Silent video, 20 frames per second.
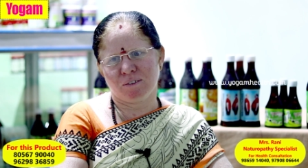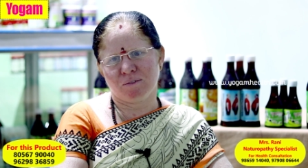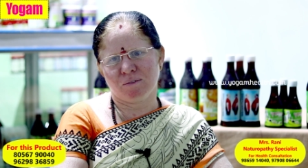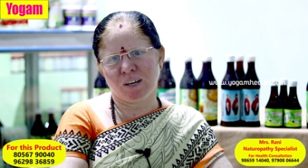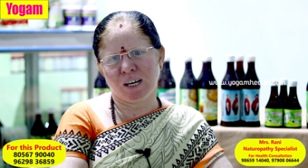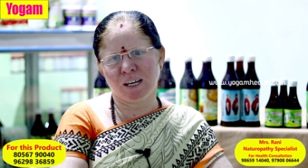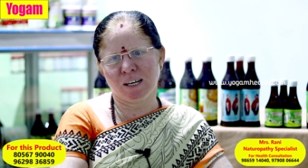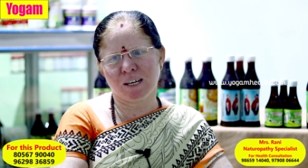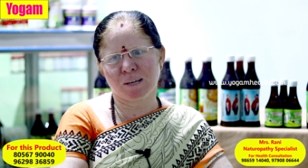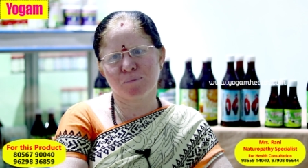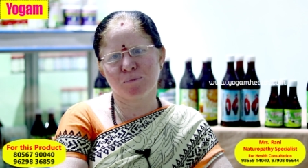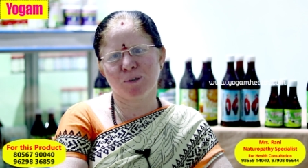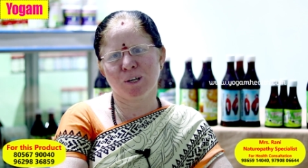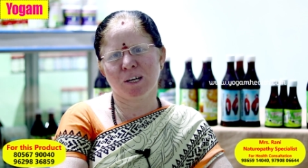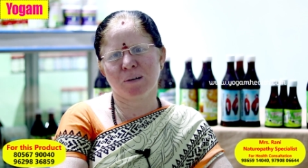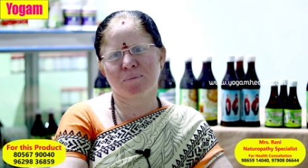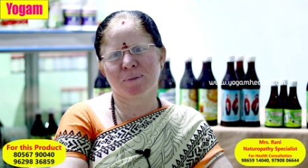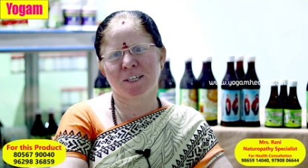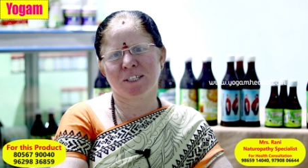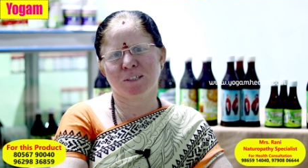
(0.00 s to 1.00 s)
வள்ளலார்
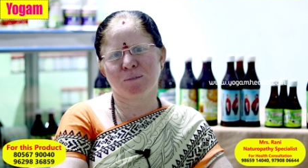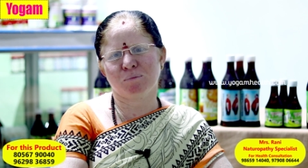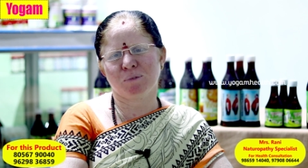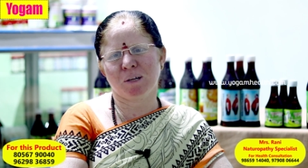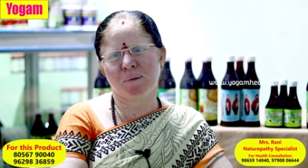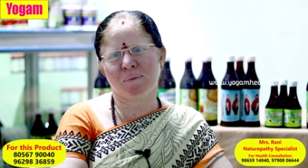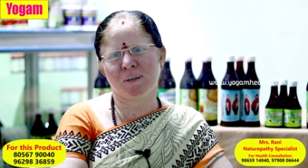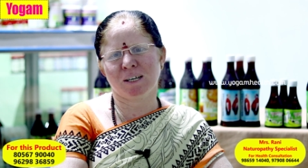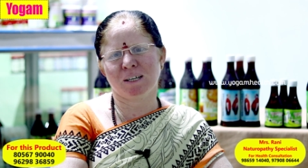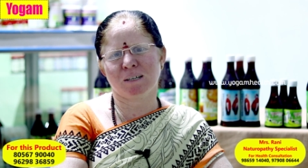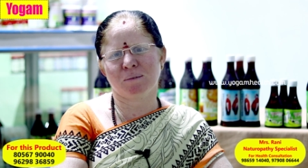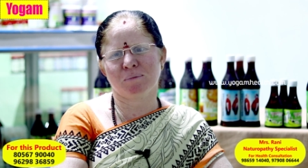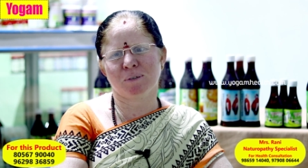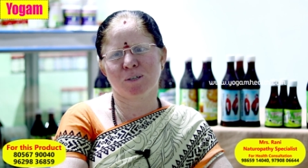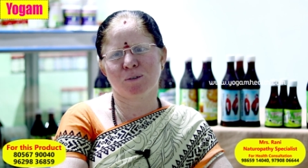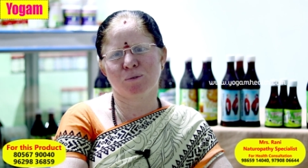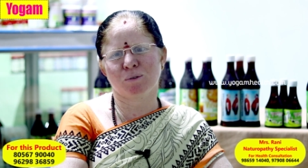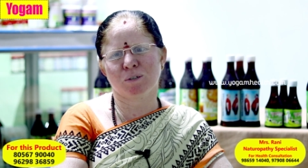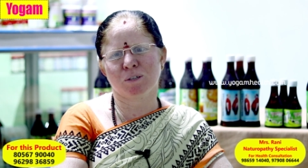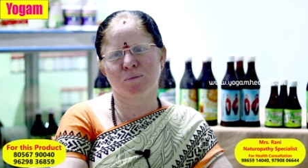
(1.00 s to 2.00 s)
மூலிகை மையத்து மூலிமா நம்ம
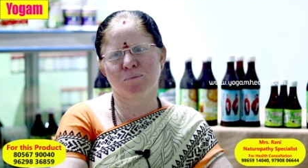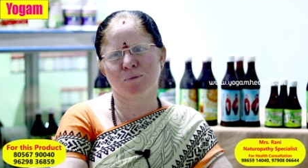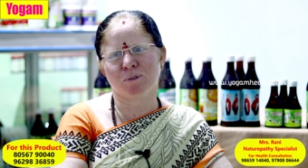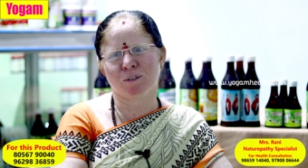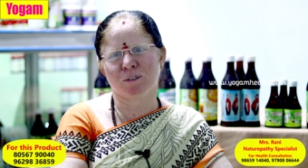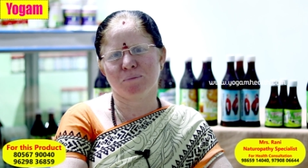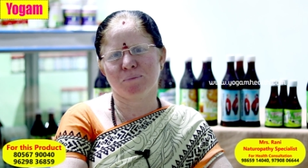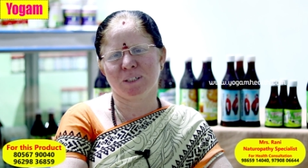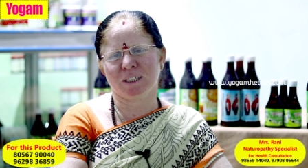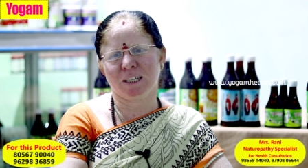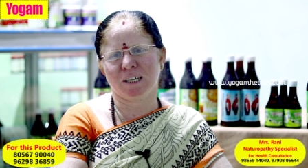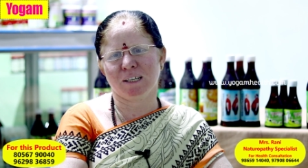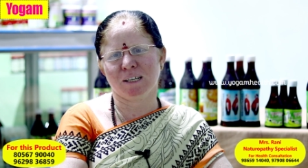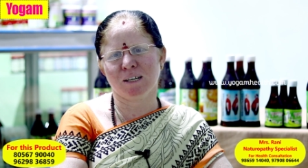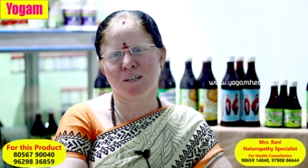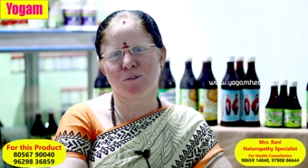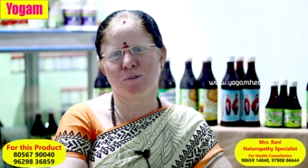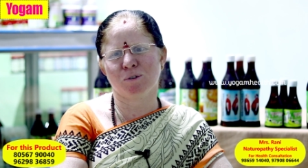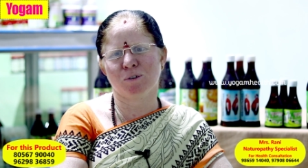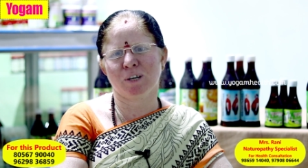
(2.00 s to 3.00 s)
கொடுக்க போகிறது பார்த்திங்கன்னா
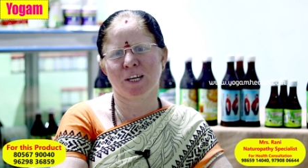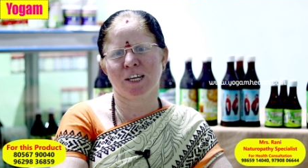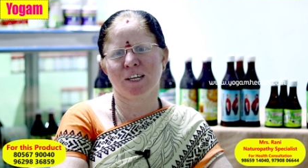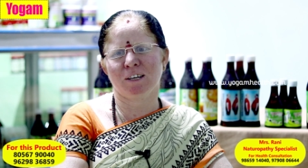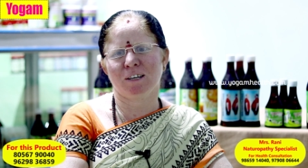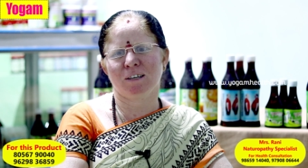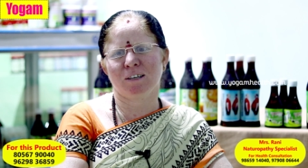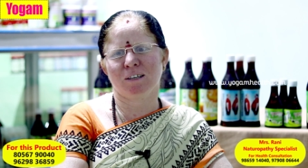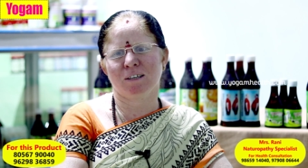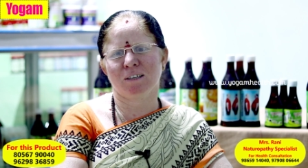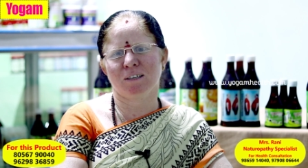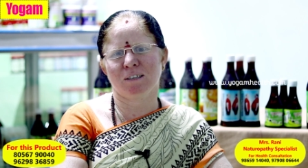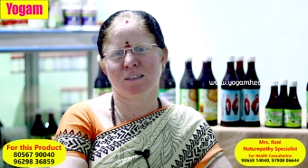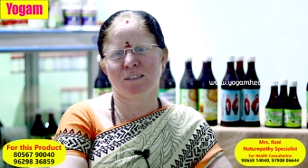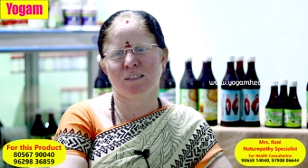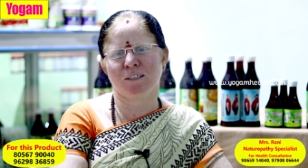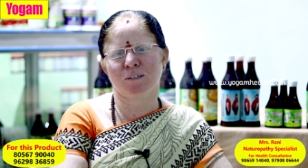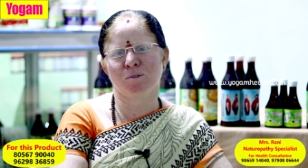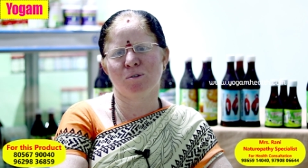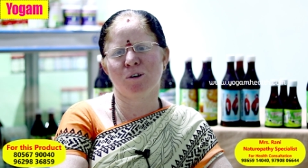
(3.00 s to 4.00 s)
கோடை
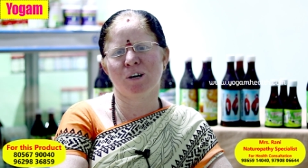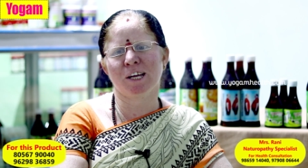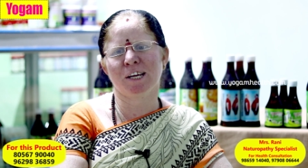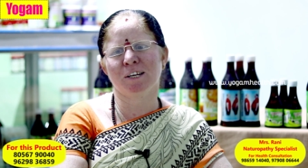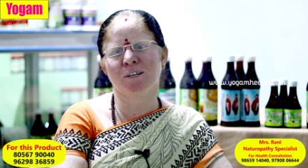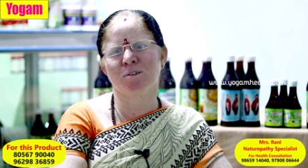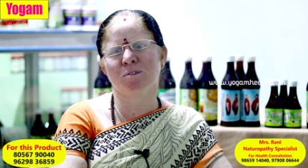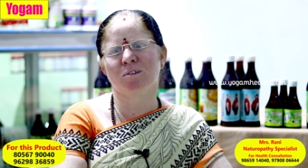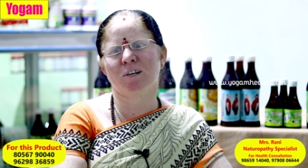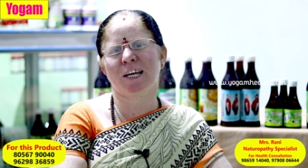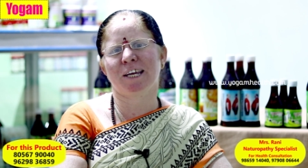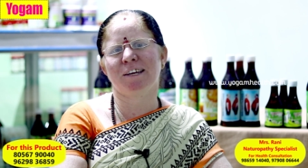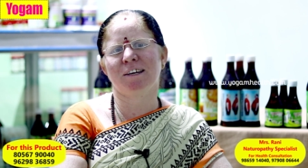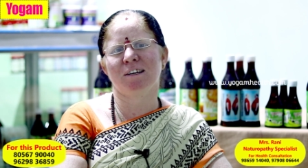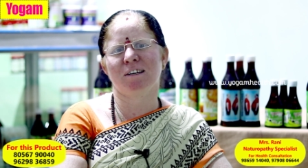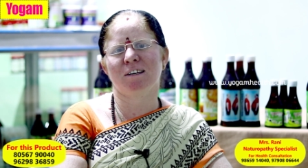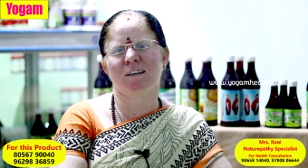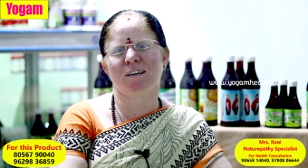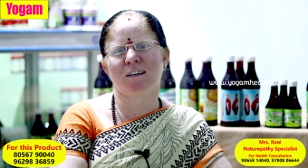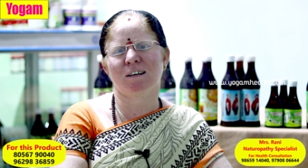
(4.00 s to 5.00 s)
அந்த கோடையின் கொடை
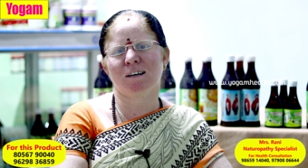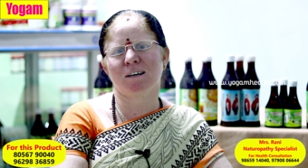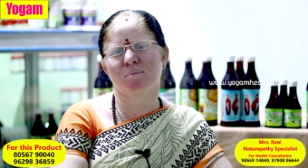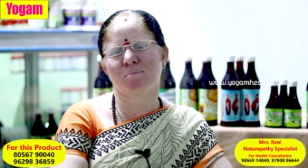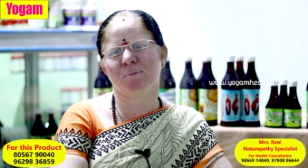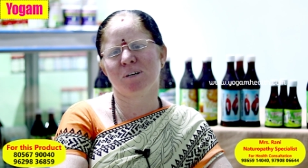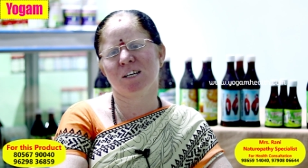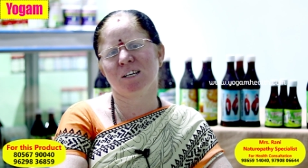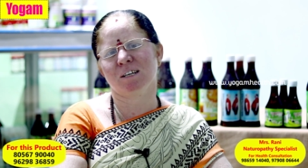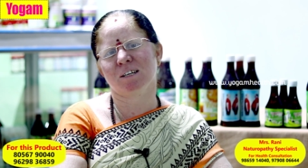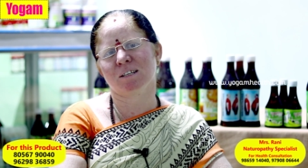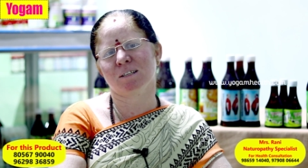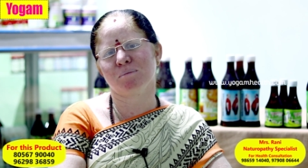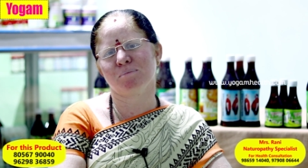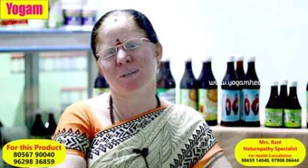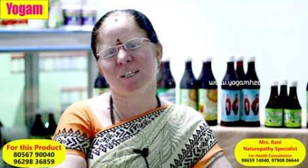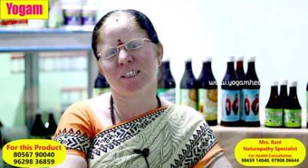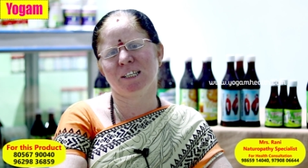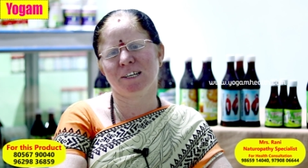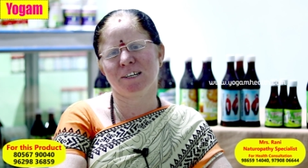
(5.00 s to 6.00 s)
அப்படிங்கிறது
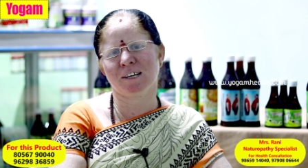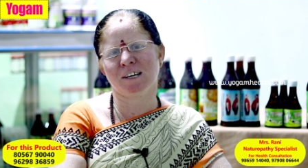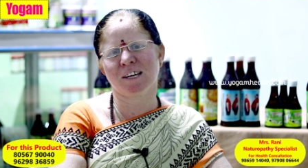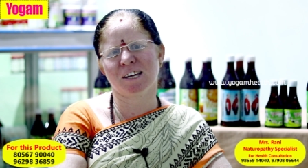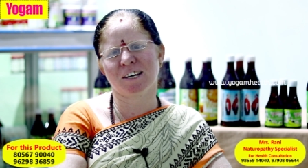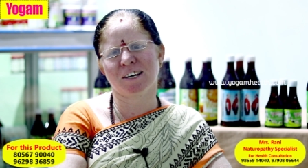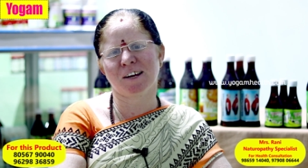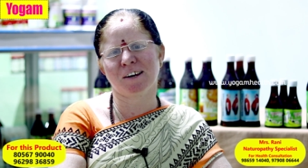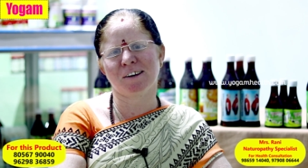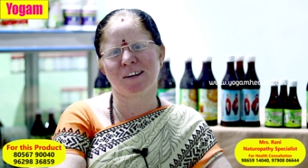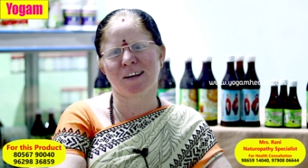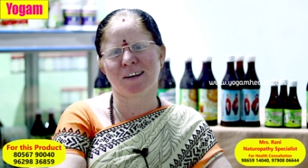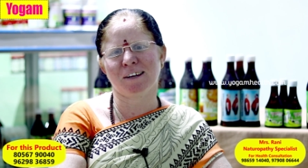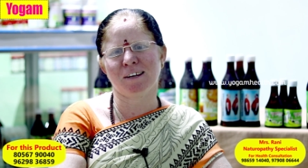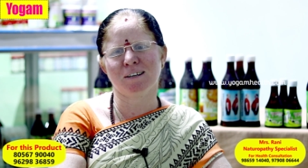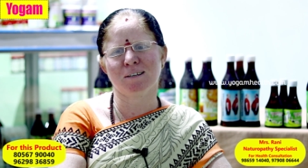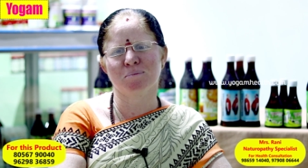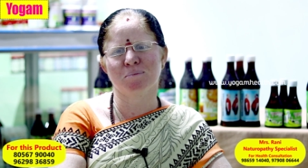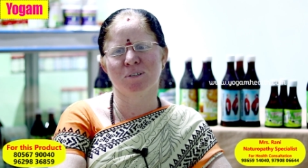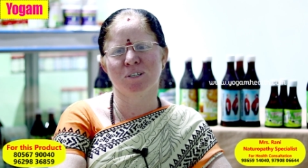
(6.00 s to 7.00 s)
பார்த்திங்கன்னா இயற்கை நிறைய
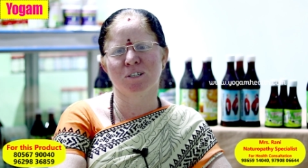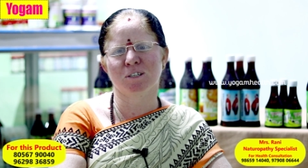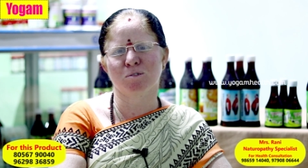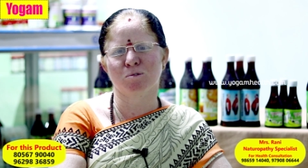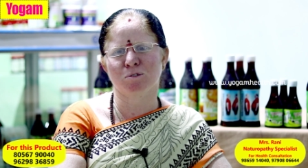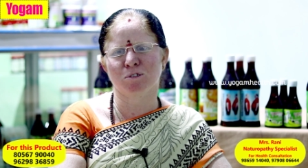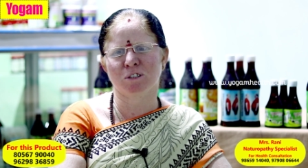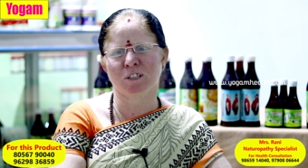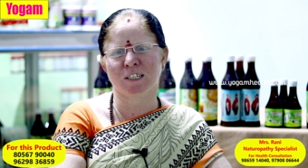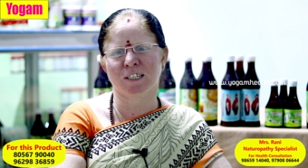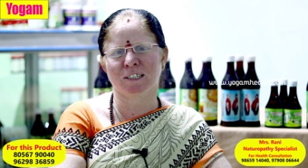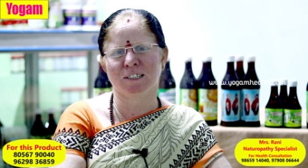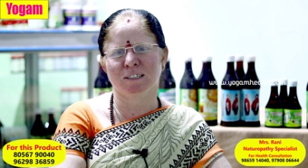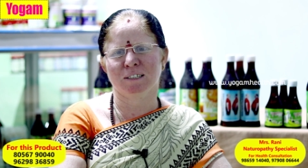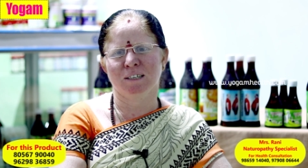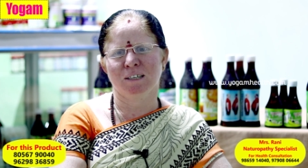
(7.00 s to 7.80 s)
நமக்கு கொடுத்துருக்கு